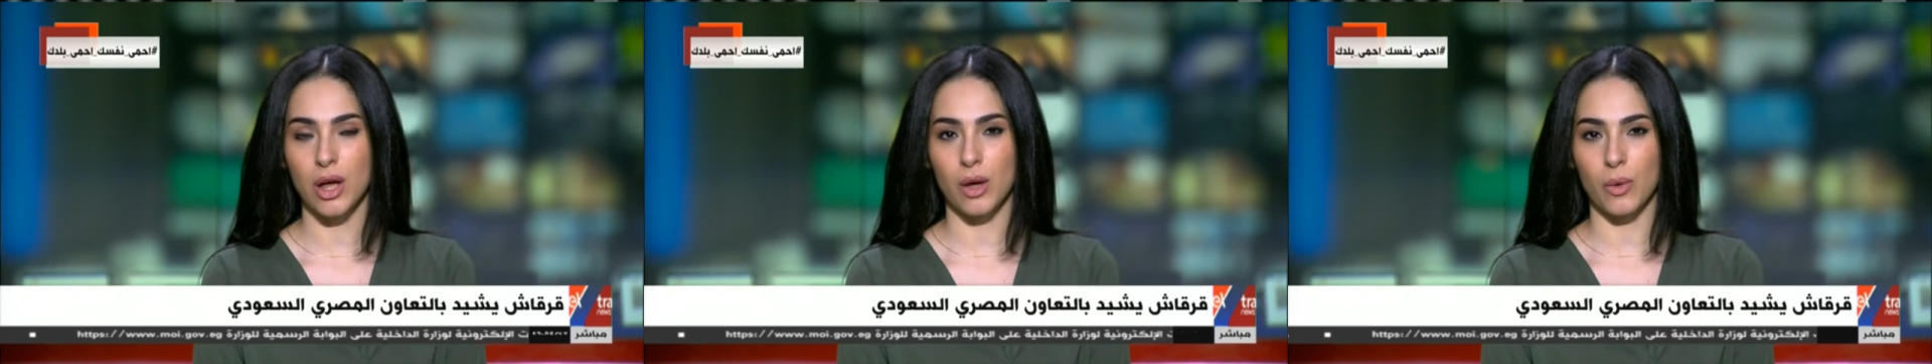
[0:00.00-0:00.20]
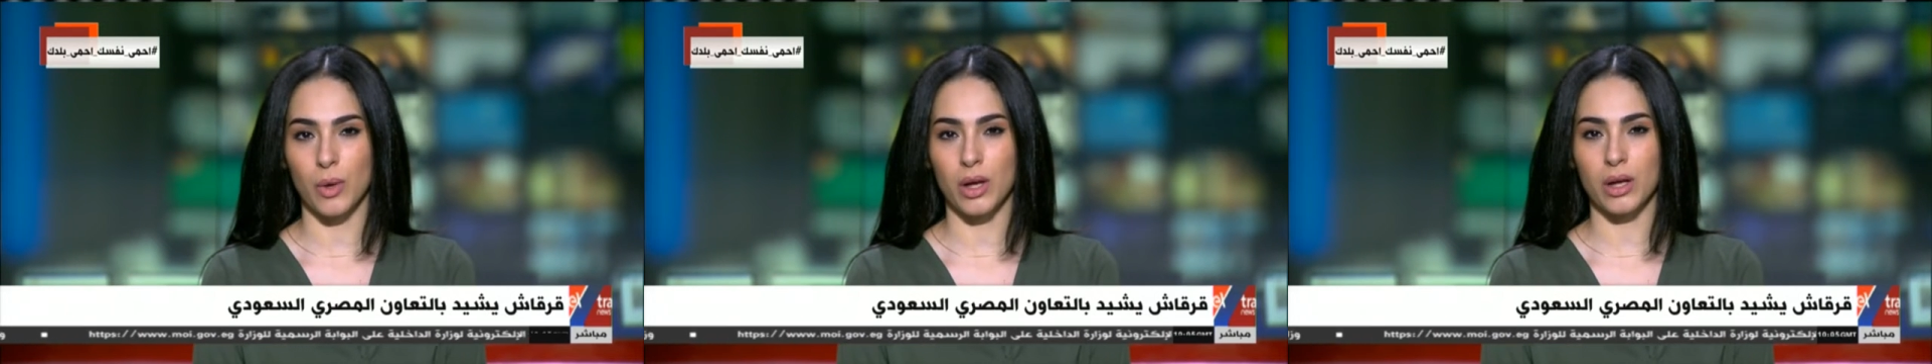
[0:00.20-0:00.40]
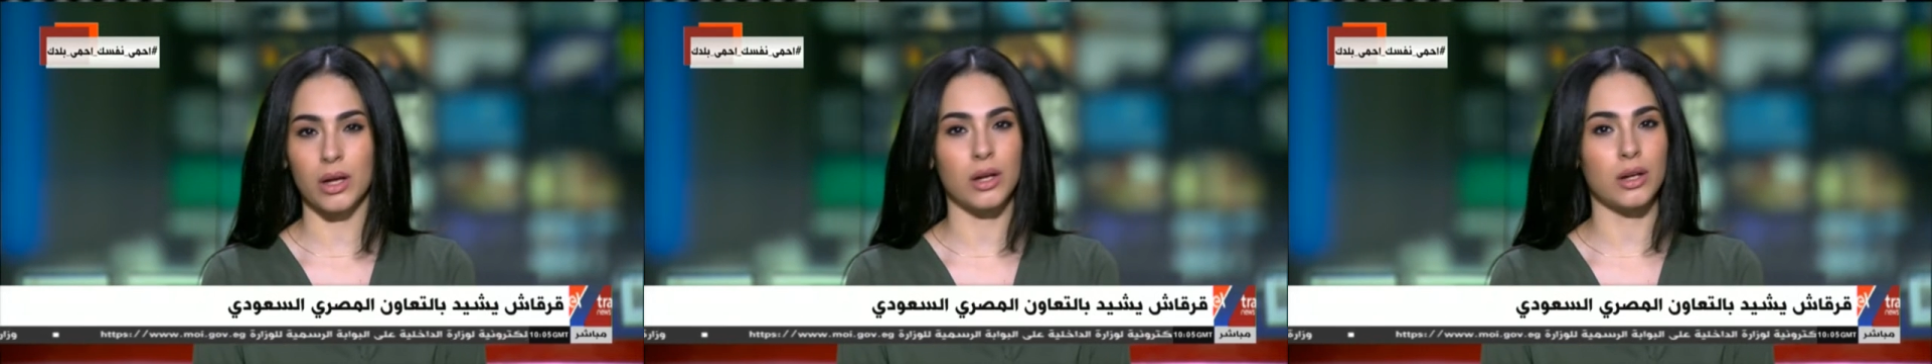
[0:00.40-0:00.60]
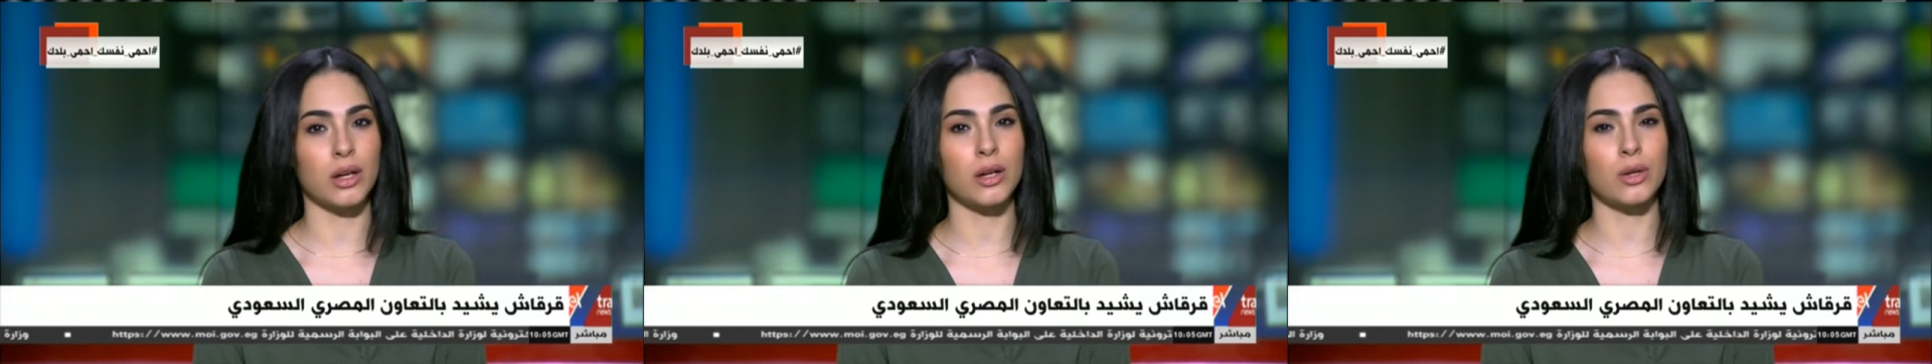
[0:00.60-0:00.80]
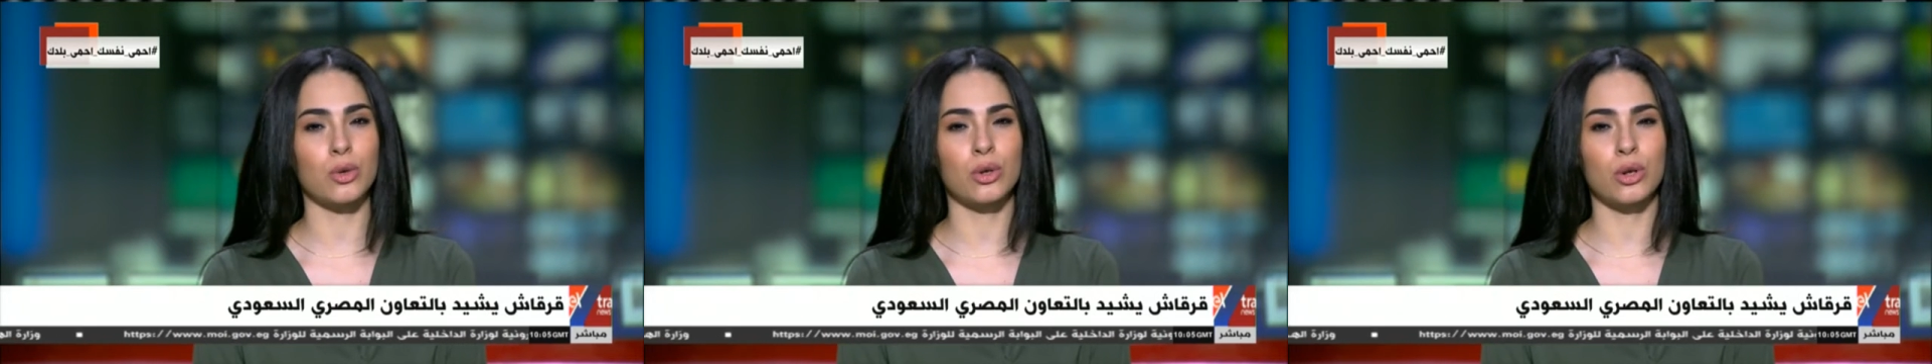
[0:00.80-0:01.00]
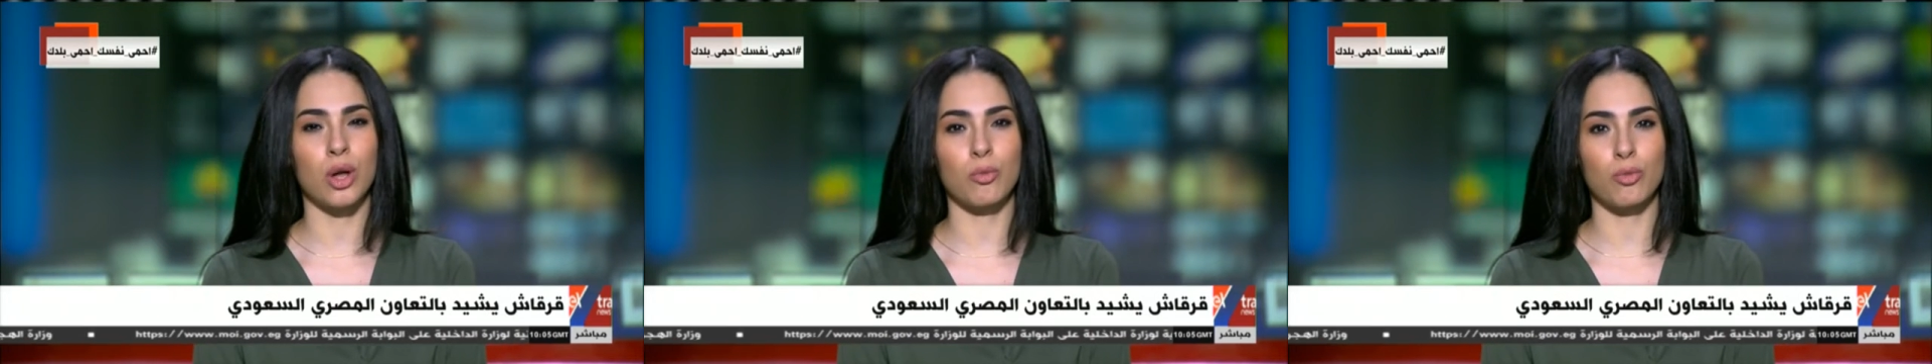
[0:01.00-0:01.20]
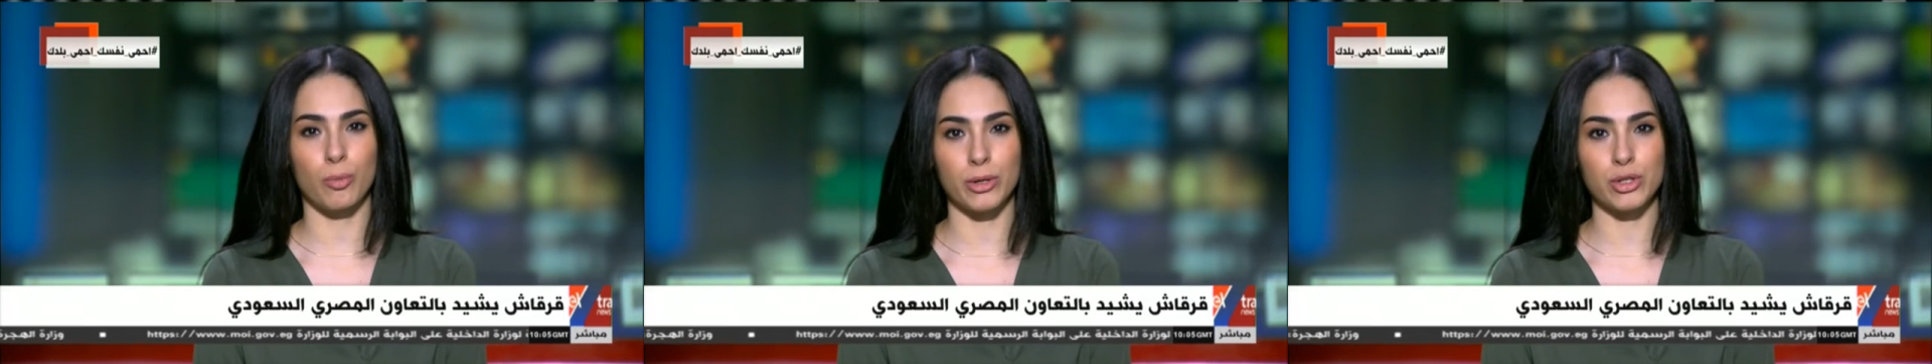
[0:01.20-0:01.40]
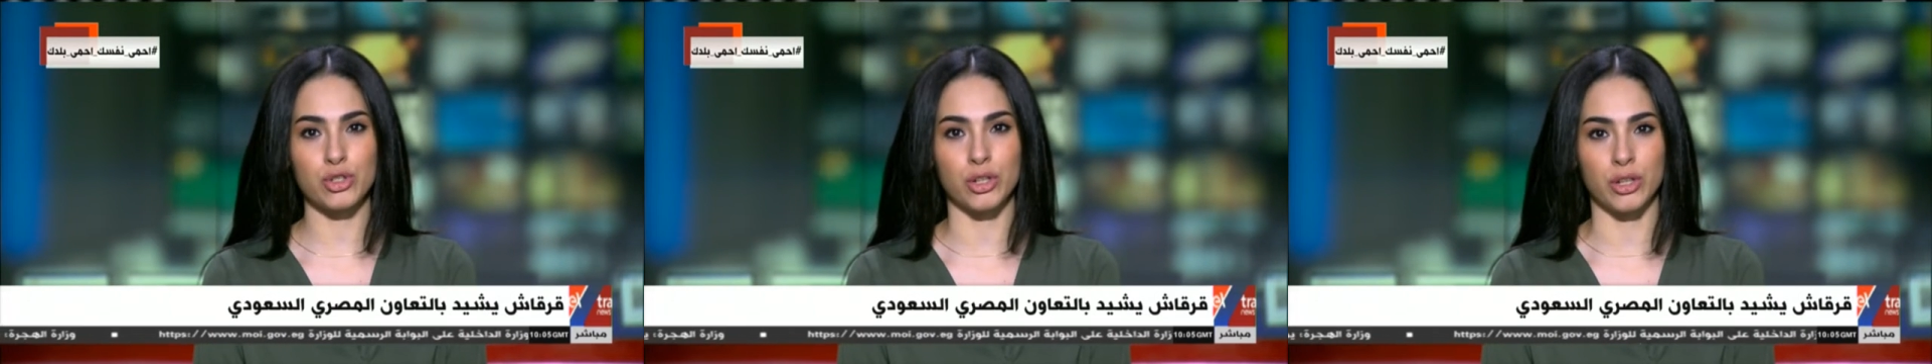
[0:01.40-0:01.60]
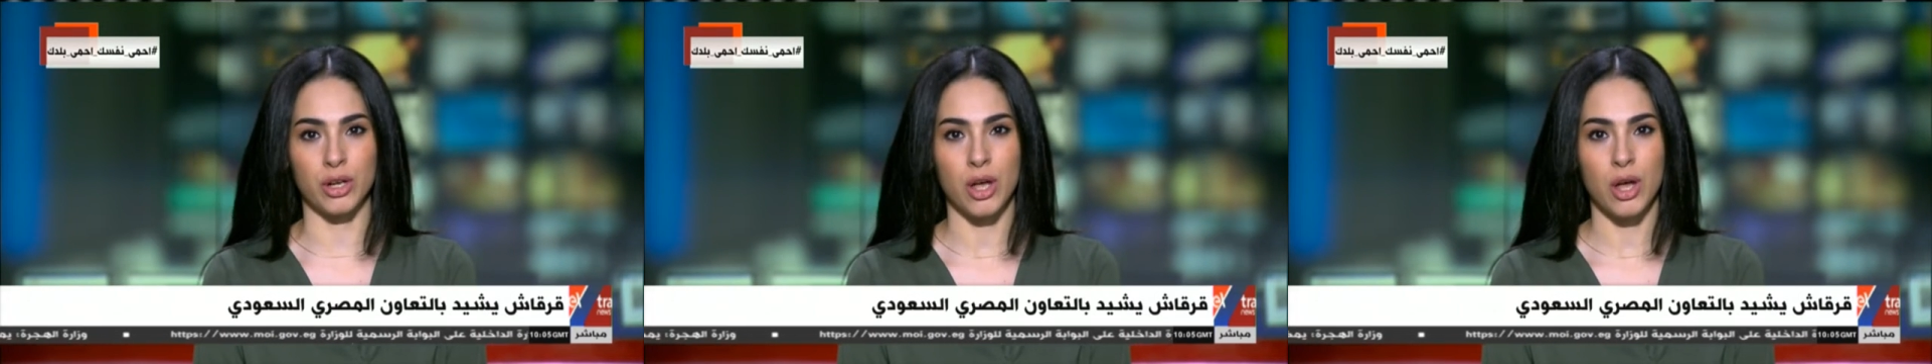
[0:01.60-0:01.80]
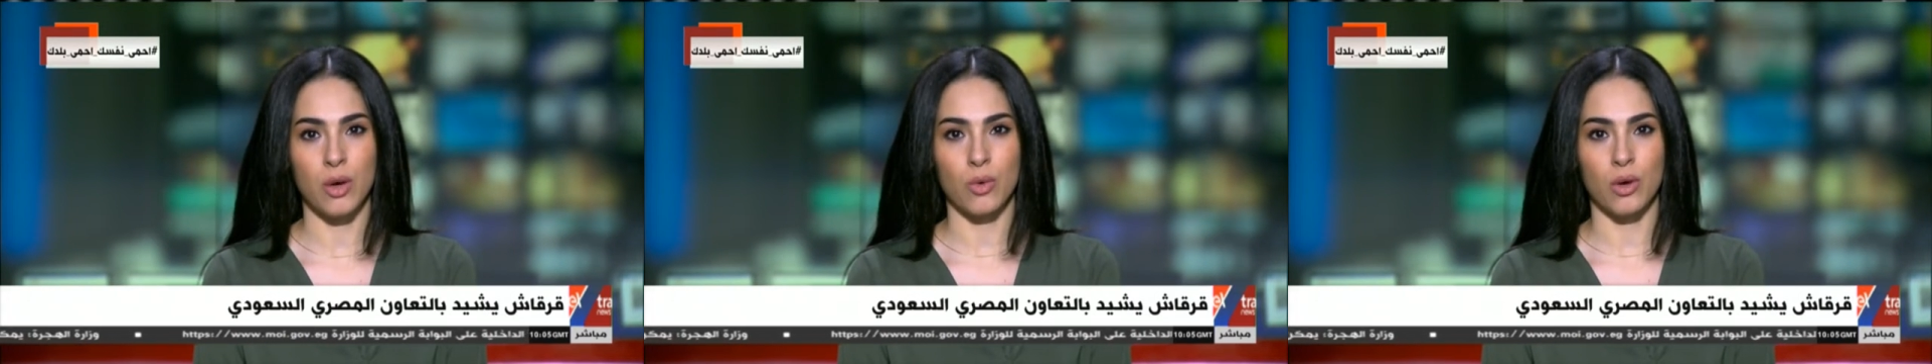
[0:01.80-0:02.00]
هو قرار مبشر
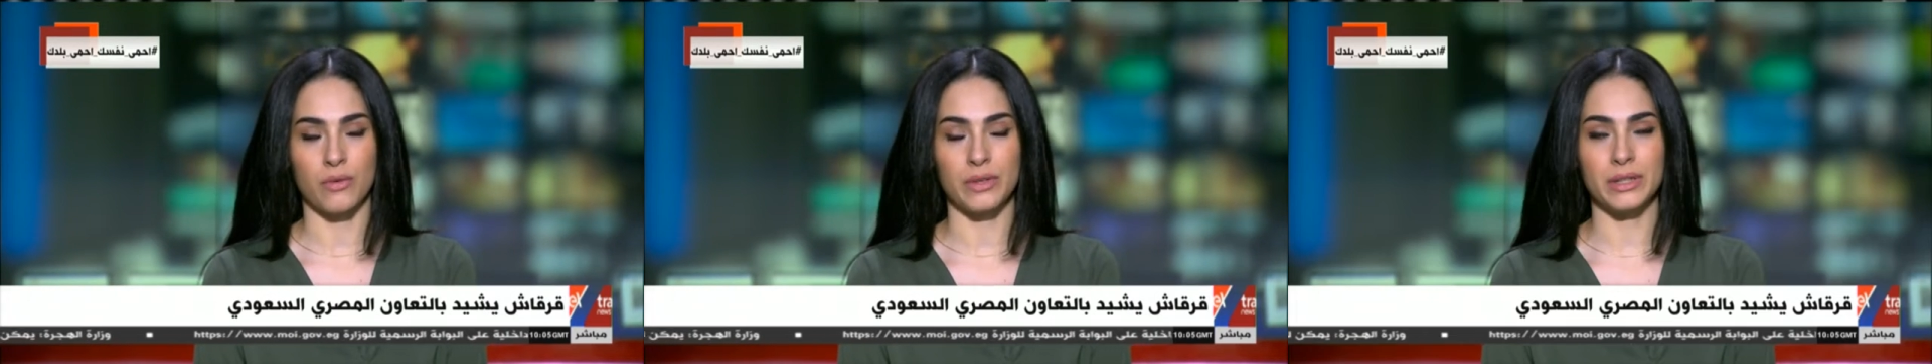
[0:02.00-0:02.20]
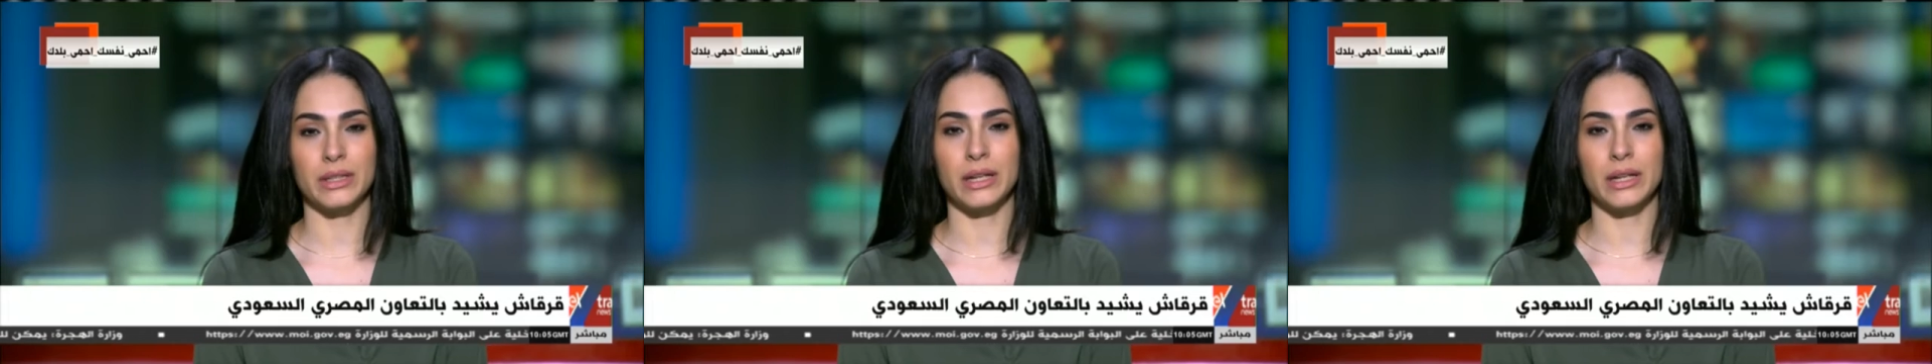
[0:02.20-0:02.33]
وفي